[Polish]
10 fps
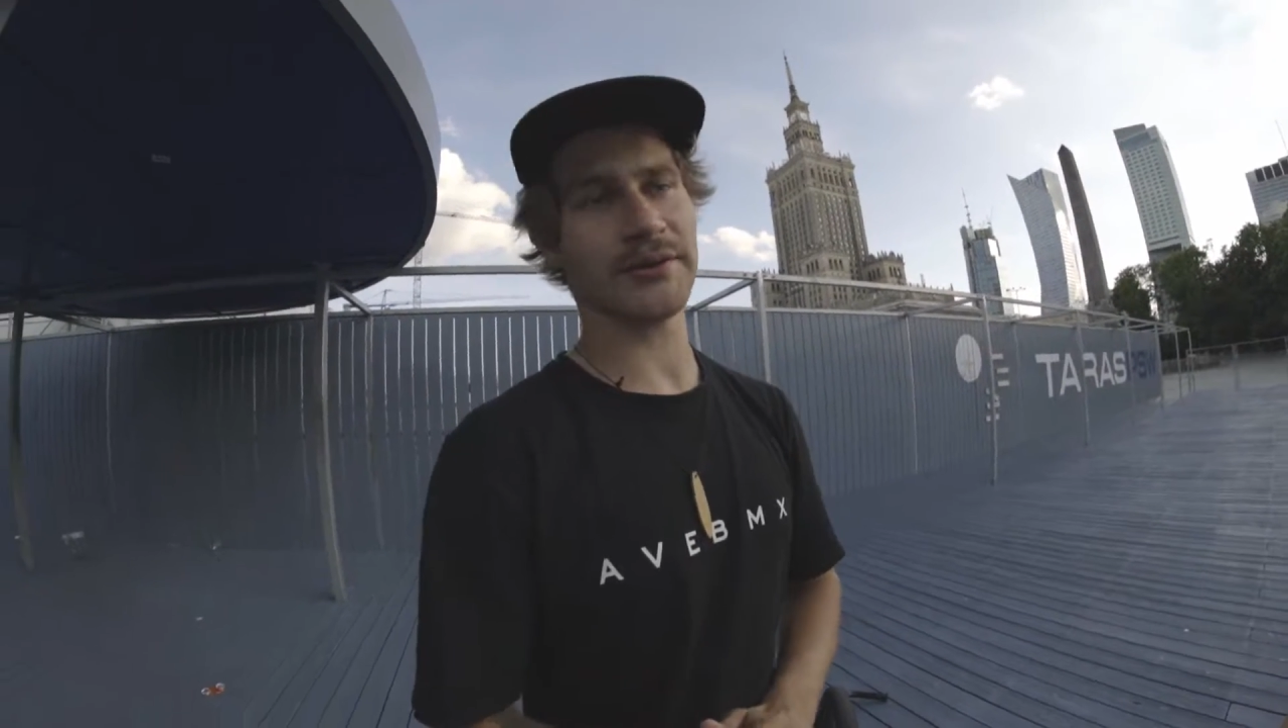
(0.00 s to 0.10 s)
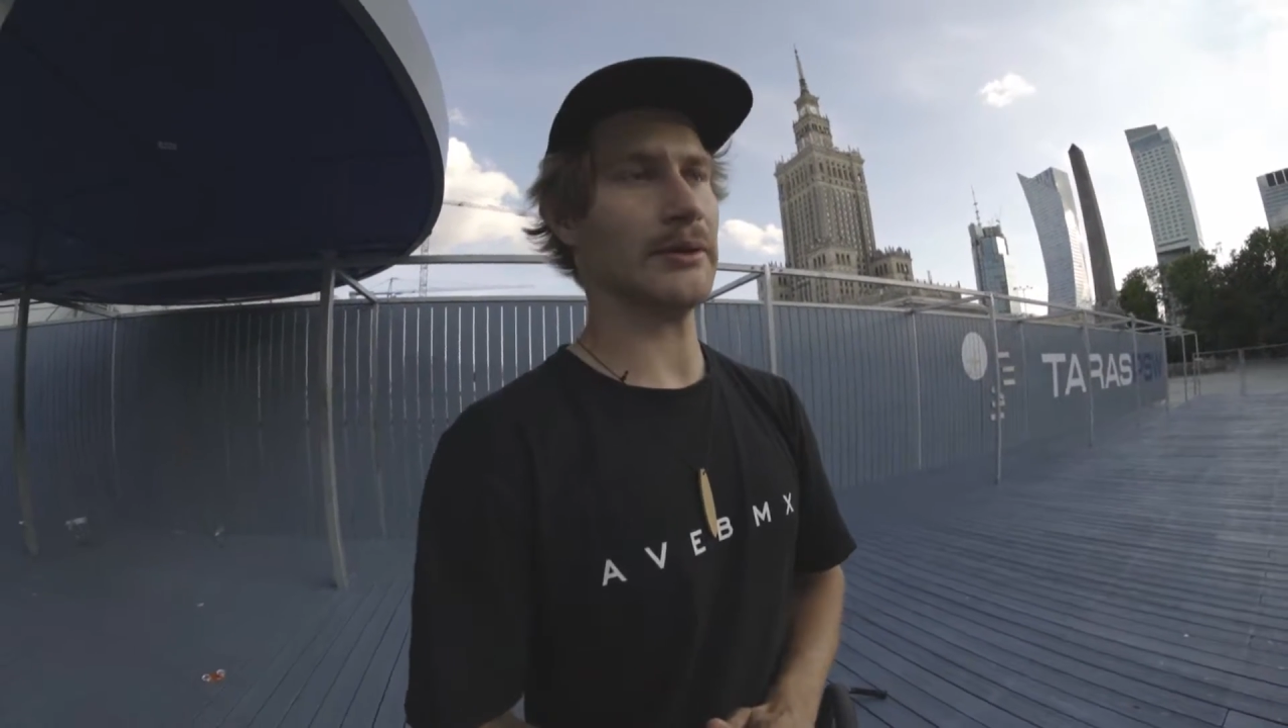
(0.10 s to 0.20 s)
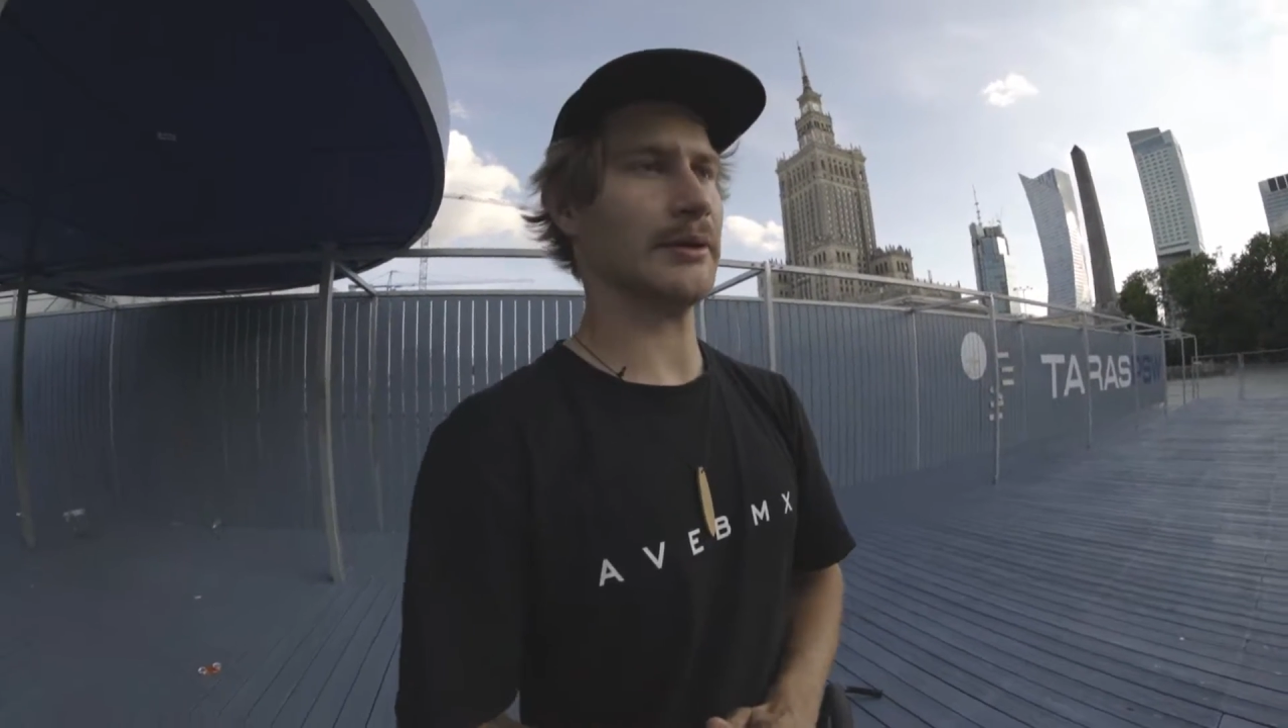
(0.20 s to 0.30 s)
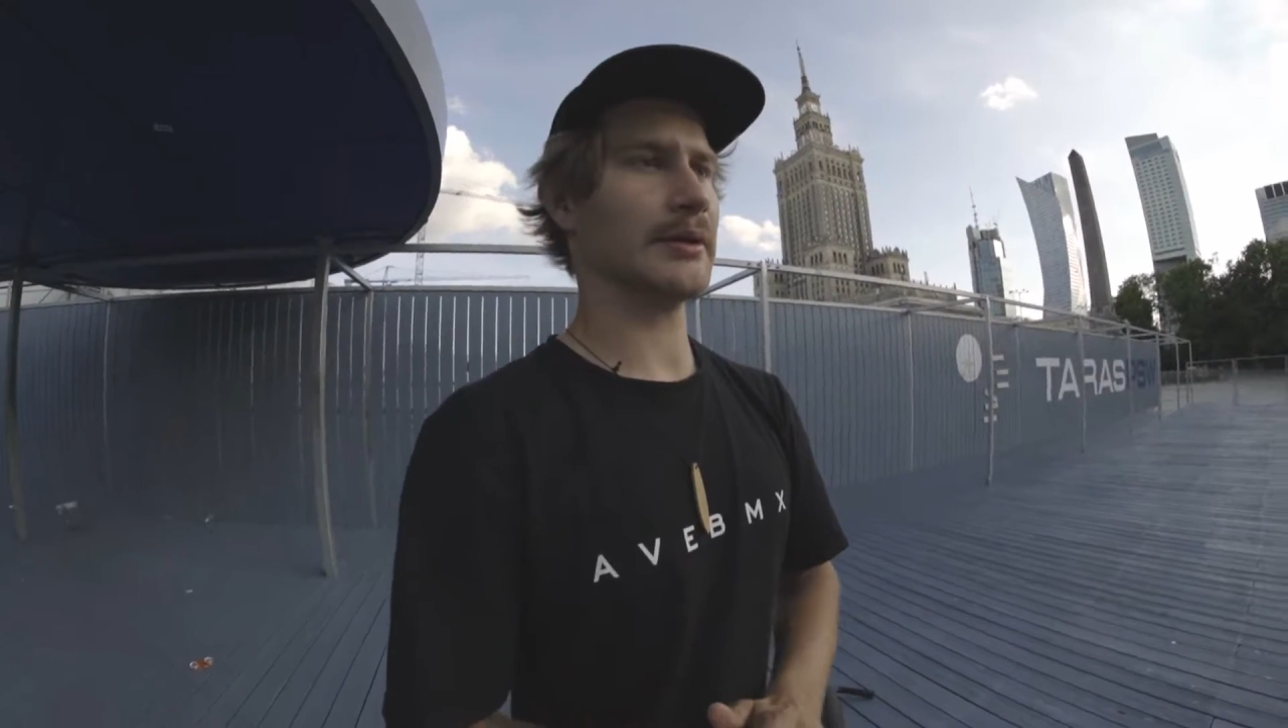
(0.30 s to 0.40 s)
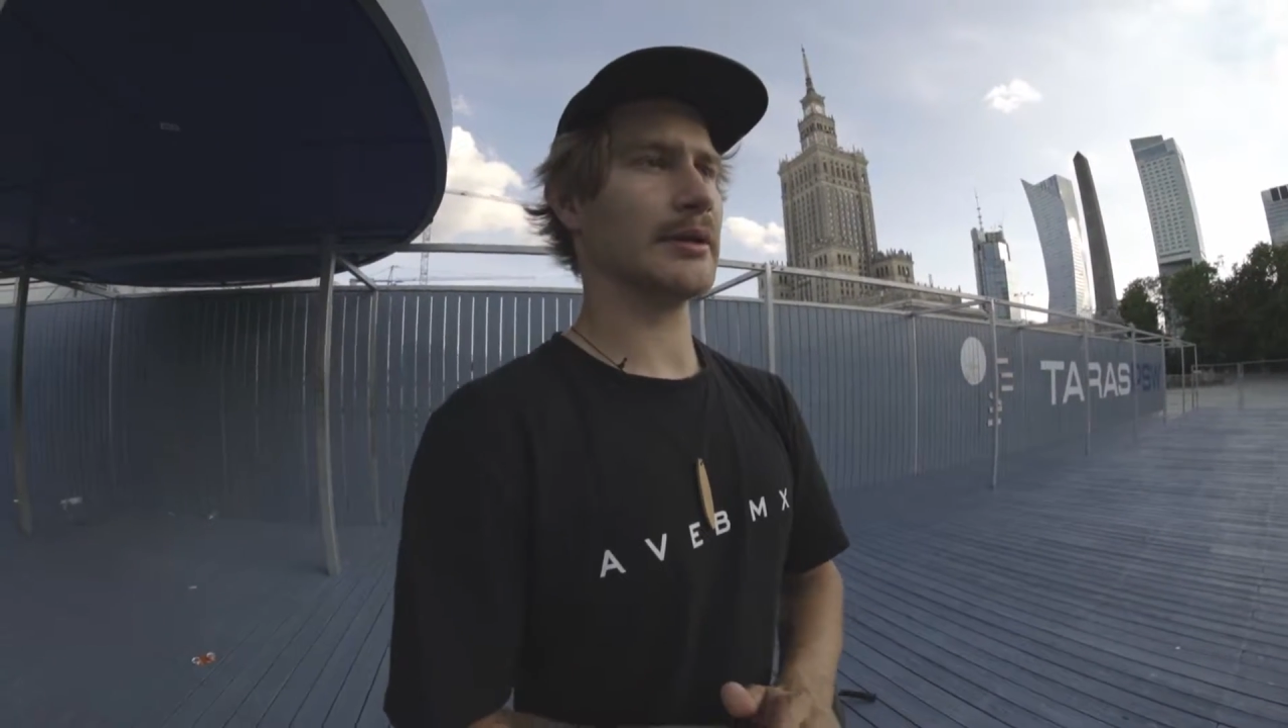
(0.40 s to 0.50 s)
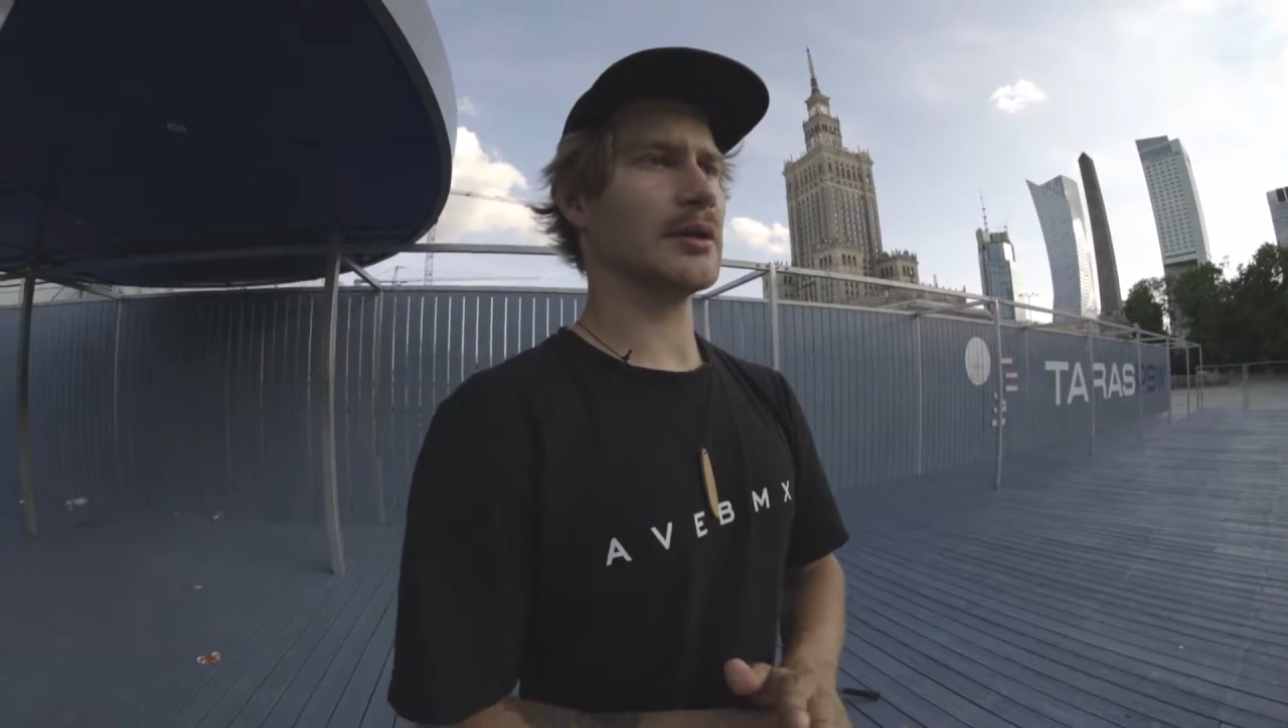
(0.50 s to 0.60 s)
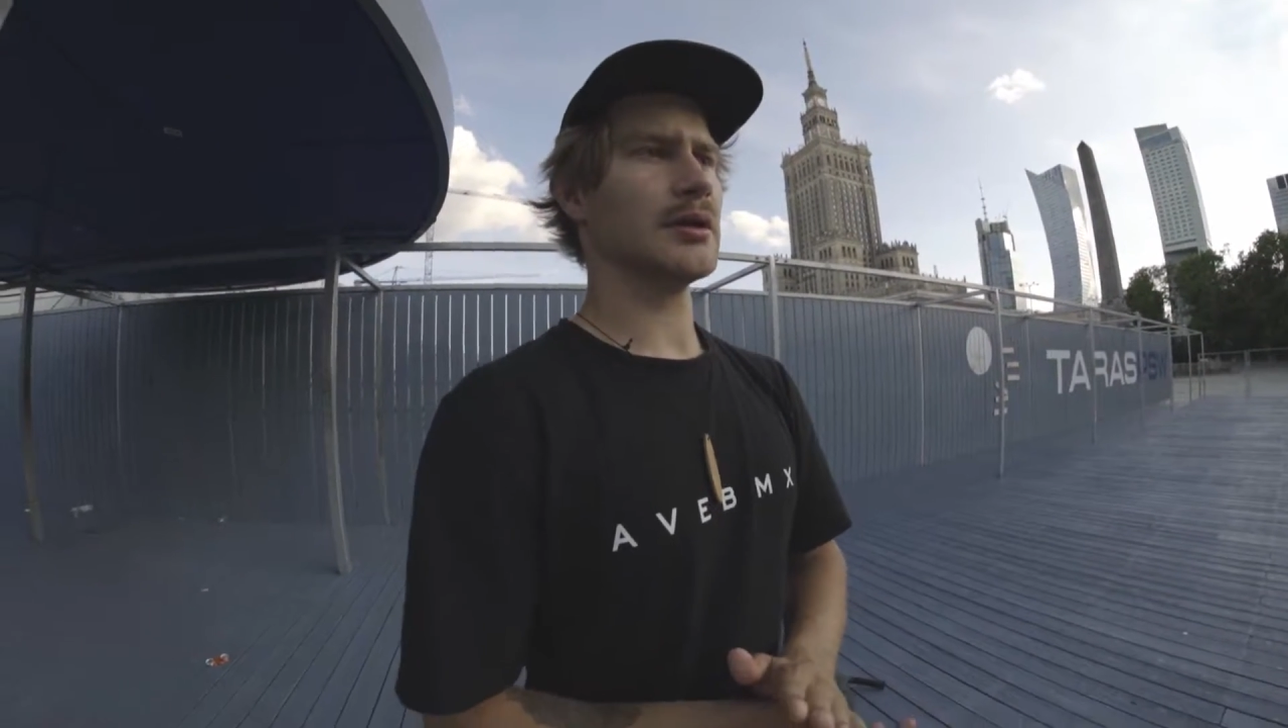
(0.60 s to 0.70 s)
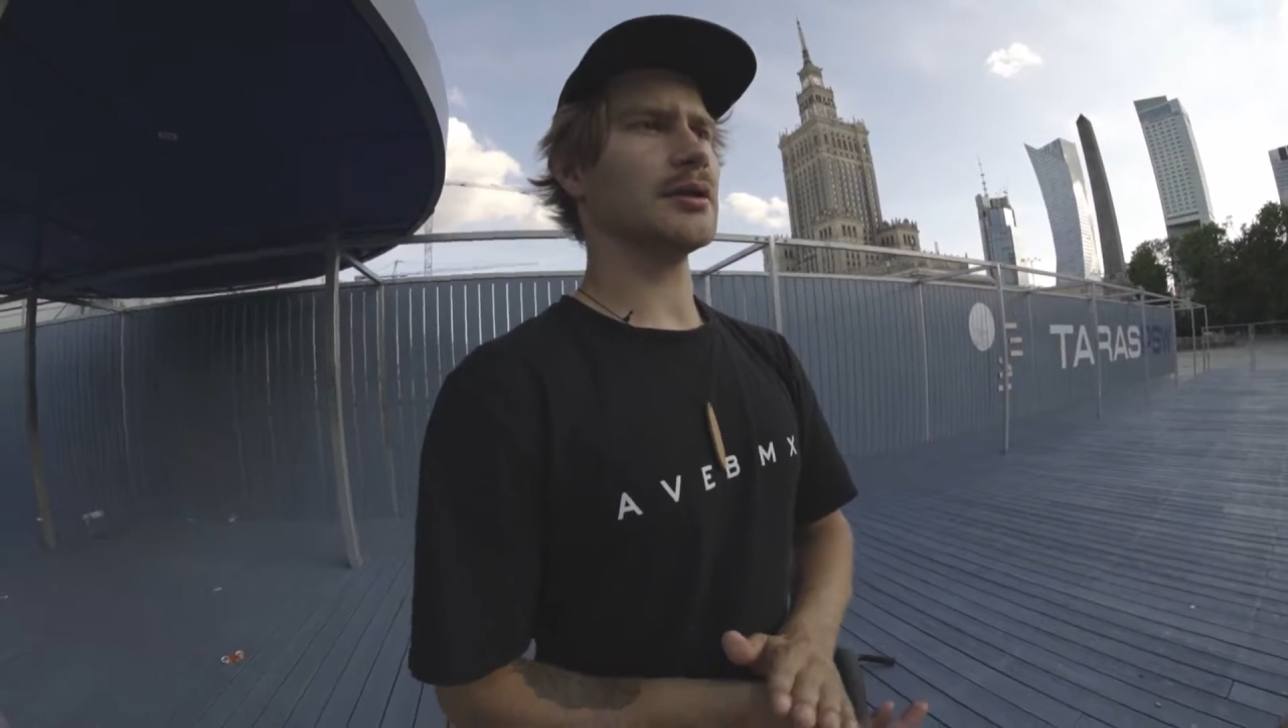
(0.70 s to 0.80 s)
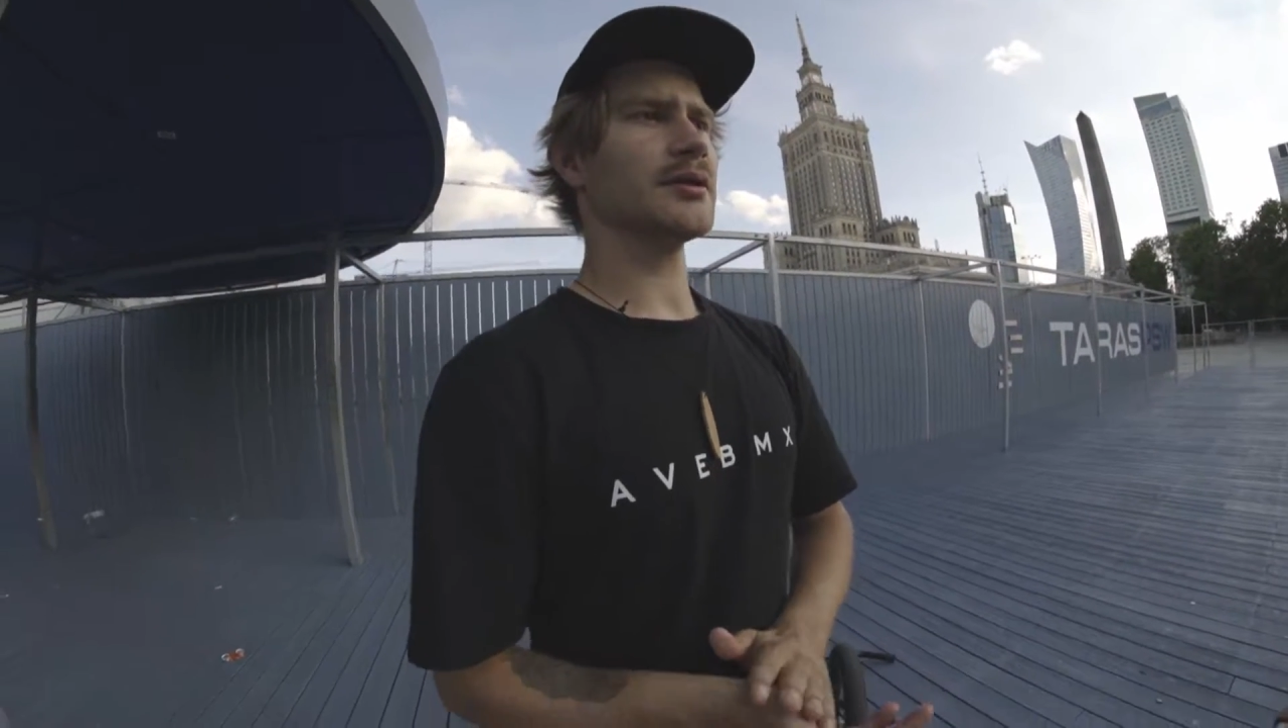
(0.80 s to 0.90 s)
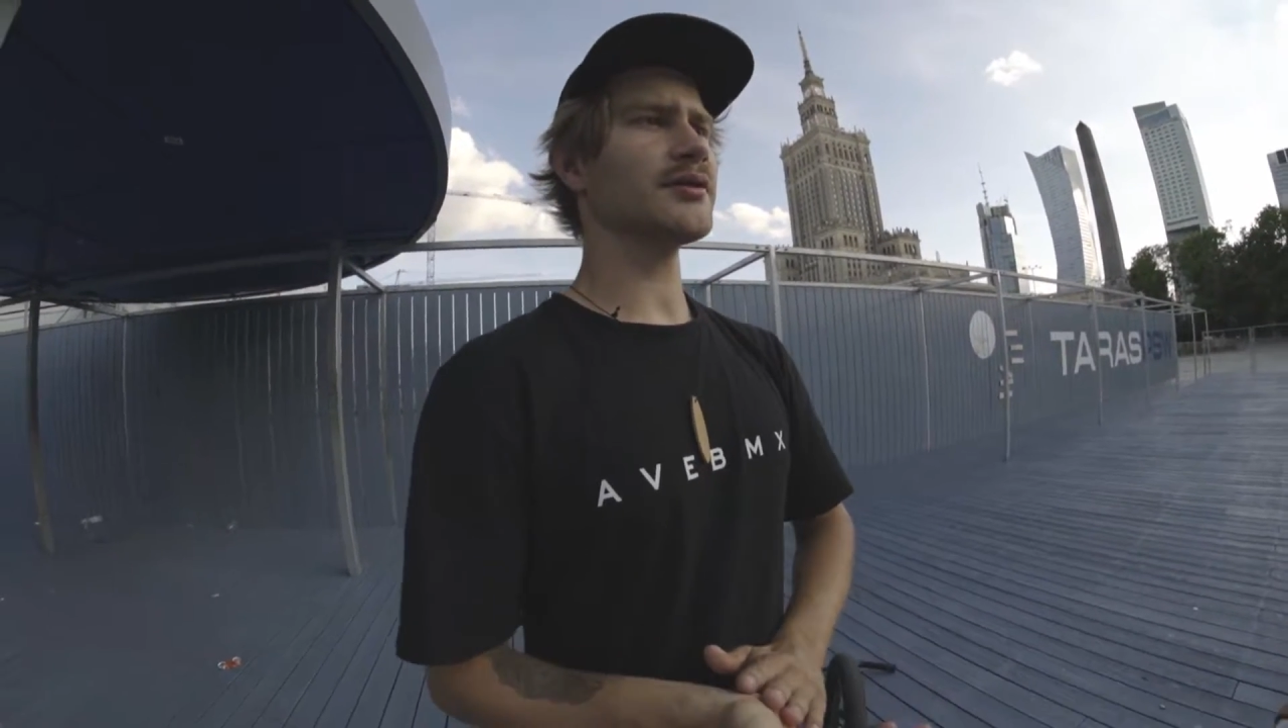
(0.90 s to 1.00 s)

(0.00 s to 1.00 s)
Spróbujemy coś nagrać.